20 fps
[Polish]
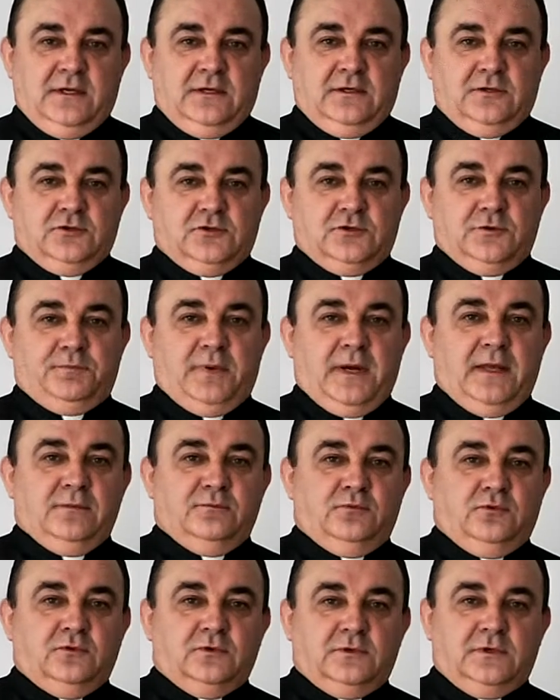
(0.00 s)
że Pan
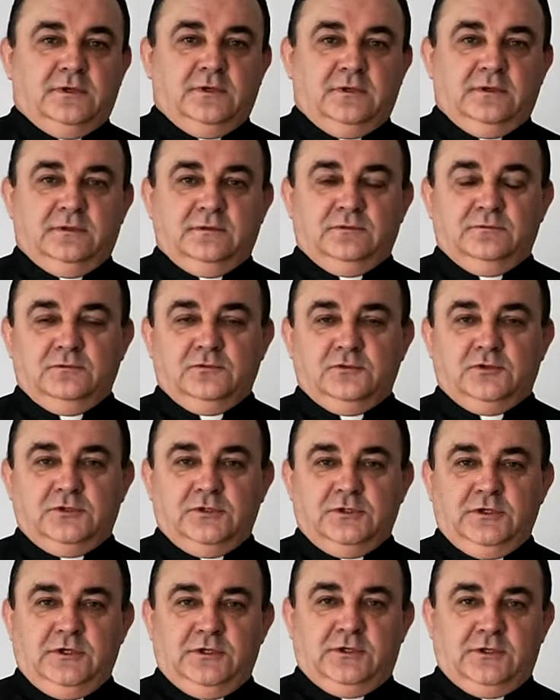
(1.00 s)
Bóg
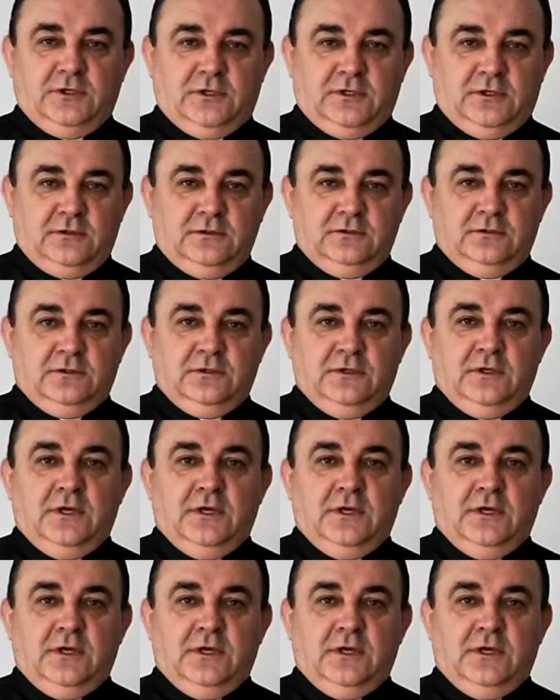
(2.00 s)
czyni to,